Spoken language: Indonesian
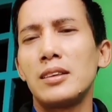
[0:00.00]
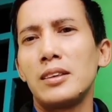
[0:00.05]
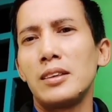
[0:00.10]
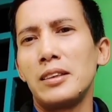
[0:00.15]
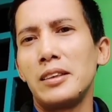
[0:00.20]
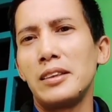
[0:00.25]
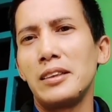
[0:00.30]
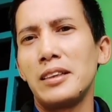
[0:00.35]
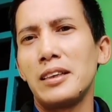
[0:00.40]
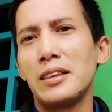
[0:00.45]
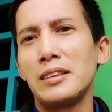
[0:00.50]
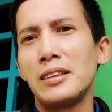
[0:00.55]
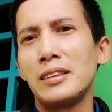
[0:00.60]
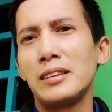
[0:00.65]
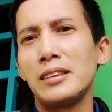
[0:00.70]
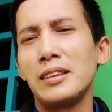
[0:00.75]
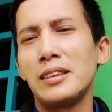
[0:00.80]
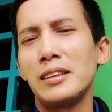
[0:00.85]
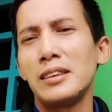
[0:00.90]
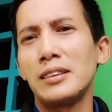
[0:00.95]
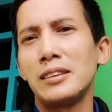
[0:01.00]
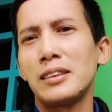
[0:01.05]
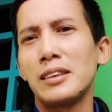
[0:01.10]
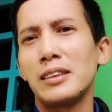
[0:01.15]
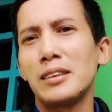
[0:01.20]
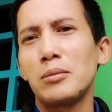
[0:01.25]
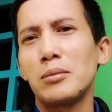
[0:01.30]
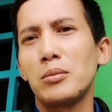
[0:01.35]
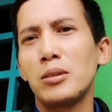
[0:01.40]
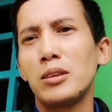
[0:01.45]
ini aja nih saya
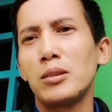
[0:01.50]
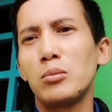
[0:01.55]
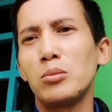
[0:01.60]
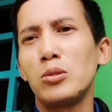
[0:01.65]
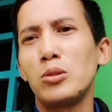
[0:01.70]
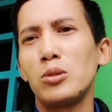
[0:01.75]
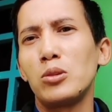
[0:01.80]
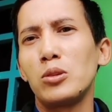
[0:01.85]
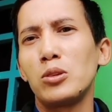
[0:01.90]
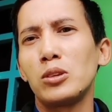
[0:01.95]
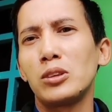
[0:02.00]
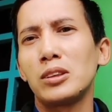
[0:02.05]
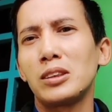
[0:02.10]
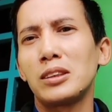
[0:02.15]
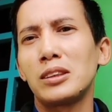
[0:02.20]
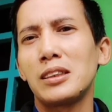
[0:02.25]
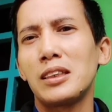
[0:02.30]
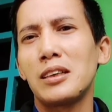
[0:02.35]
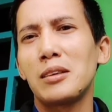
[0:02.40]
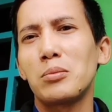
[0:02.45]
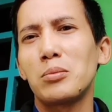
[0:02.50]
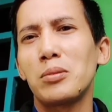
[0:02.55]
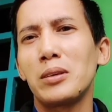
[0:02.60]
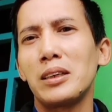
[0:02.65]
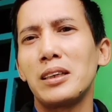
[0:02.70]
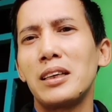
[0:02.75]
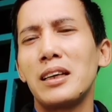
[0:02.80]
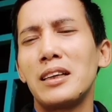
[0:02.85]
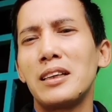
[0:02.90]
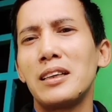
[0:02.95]
menebus HP
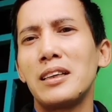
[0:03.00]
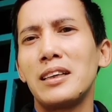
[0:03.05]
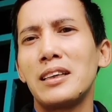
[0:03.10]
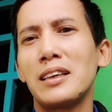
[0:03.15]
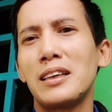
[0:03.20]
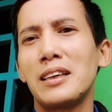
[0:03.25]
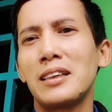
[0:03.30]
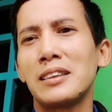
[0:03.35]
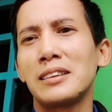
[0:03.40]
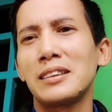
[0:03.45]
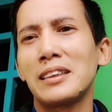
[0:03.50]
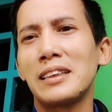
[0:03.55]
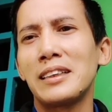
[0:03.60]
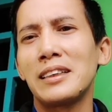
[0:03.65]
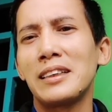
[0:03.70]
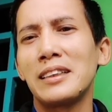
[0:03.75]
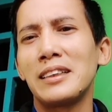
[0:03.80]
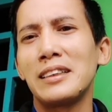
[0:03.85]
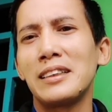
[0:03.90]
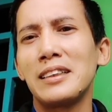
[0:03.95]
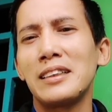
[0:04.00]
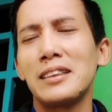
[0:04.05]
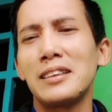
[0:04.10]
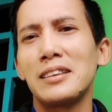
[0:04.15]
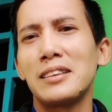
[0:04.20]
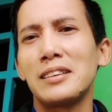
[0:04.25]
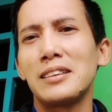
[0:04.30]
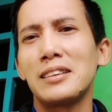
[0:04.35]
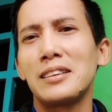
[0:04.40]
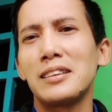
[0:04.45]
gadaian saya ini ya
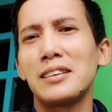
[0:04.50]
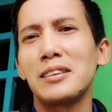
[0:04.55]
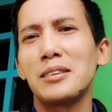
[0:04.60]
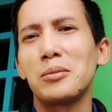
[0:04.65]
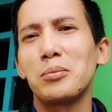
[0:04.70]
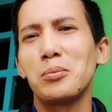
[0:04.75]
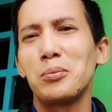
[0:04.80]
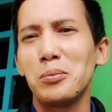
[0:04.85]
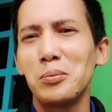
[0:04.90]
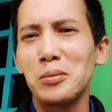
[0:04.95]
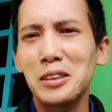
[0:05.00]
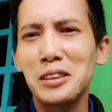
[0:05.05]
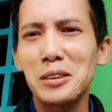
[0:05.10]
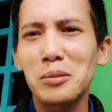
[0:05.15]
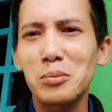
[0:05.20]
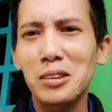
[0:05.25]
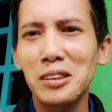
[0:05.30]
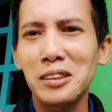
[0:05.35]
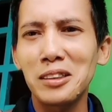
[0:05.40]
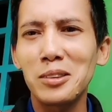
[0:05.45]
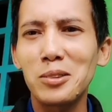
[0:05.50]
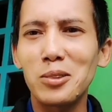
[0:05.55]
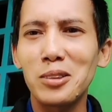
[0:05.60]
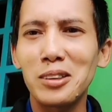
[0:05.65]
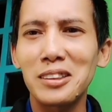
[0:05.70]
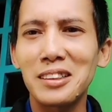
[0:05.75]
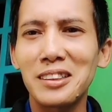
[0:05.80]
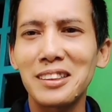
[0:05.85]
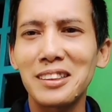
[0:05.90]
e, pinjam lagi uangnya